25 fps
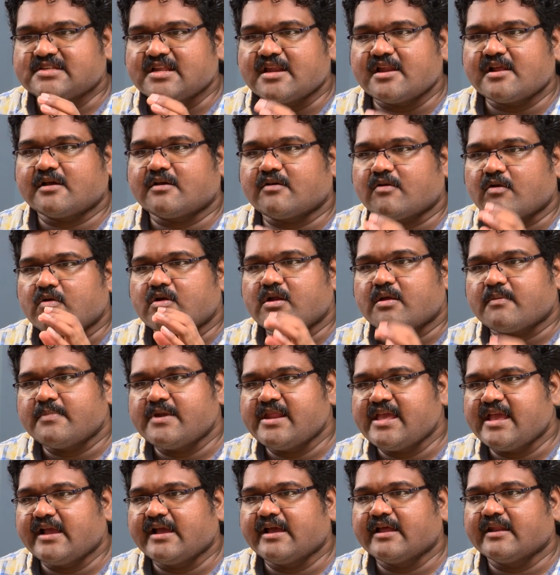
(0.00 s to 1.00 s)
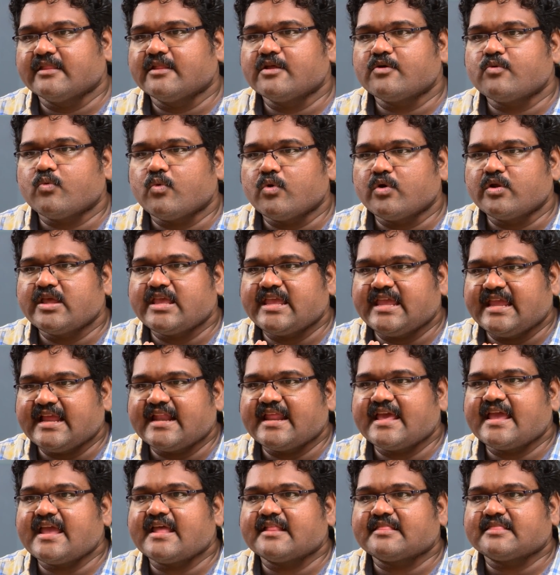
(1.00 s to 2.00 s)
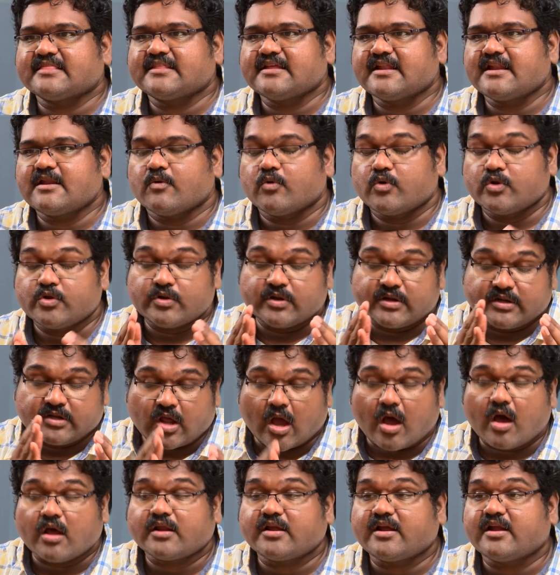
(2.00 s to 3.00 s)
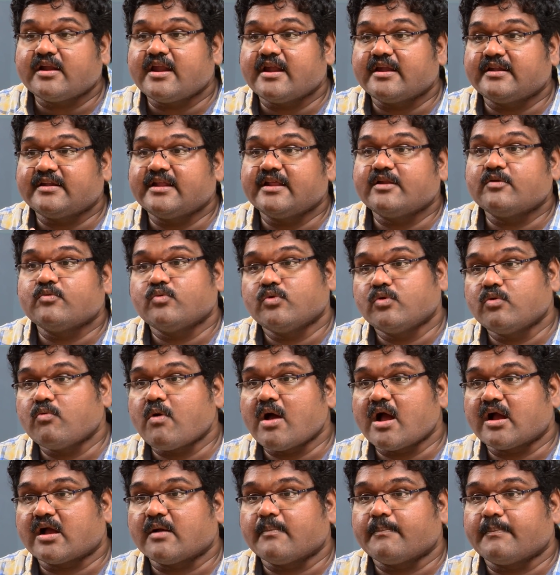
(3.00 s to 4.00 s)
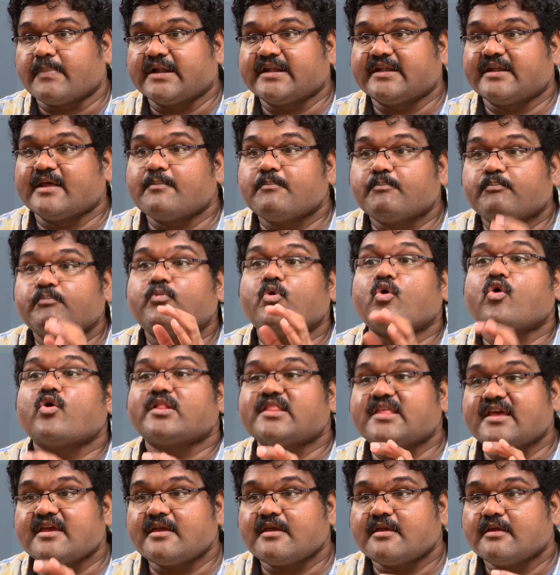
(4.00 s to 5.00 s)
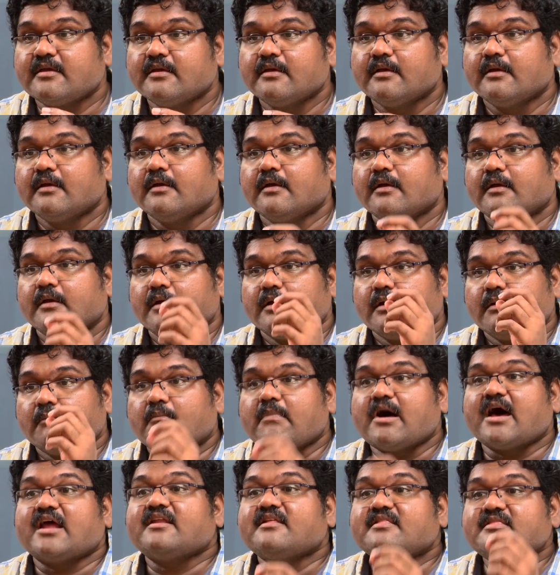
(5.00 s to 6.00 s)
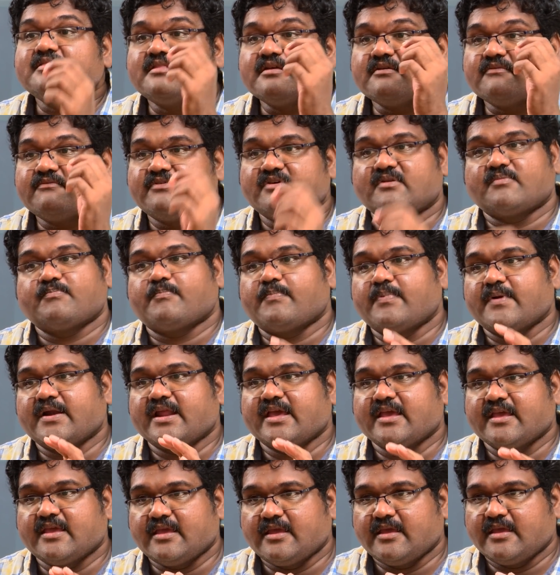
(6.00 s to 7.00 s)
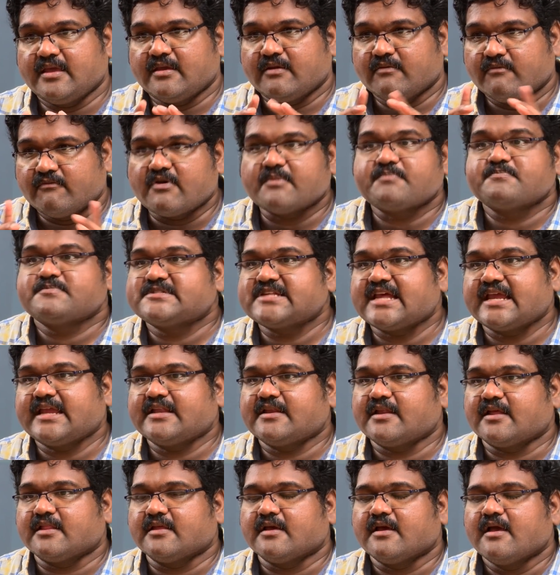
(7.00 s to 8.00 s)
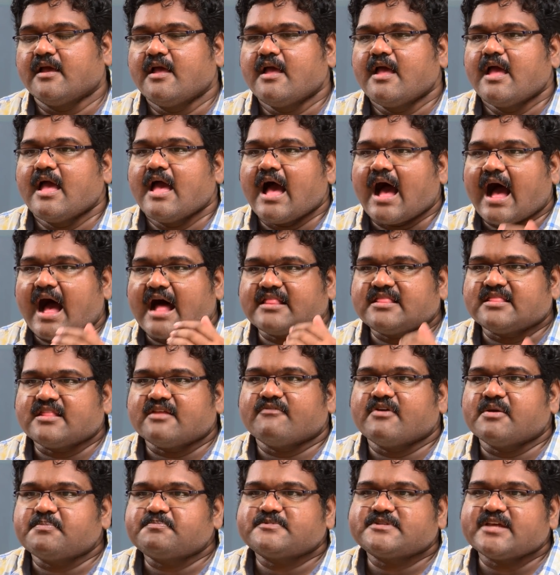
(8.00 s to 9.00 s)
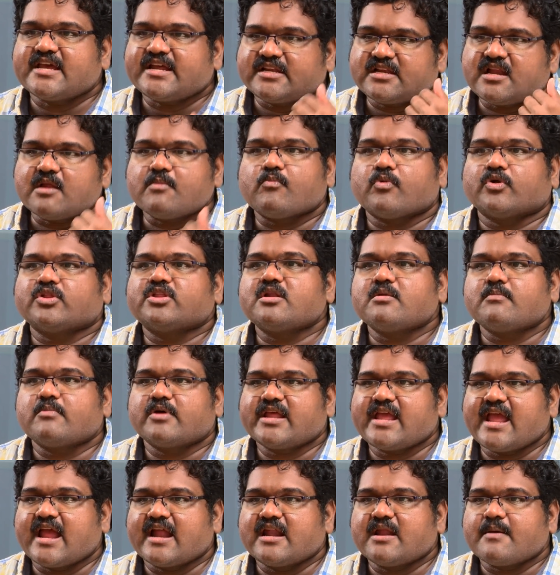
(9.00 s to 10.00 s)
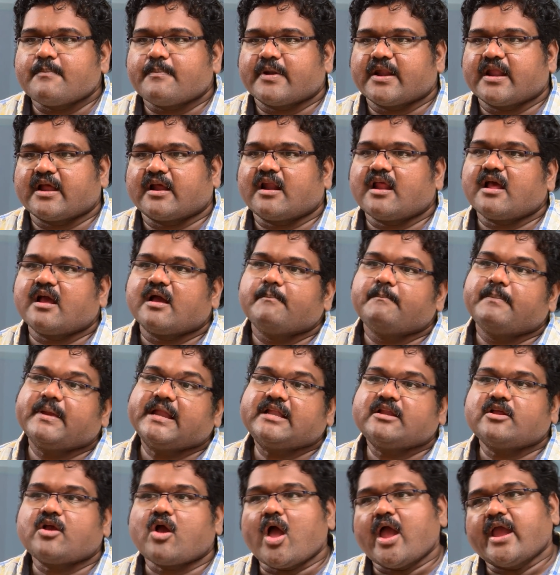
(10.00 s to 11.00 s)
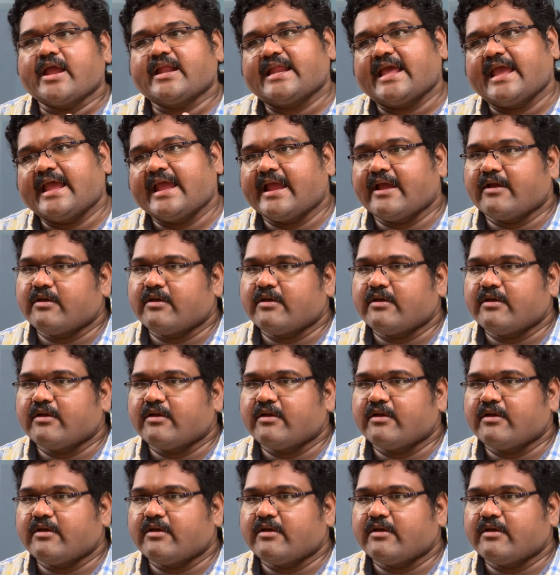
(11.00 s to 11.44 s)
சில்க் ரோட் அப்படிங்கிறது ஒரு இணையத்தில் ஒரு டார்க் நெட்டில் உருவாக்கப்பட்ட போதை மருந்து விற்பனை வெப்சைட் அது அந்த வெப்சைட்டில் முதல் முறையாக என்ன பண்ணுறாங்கன்னா அங்கே பிட்காயினை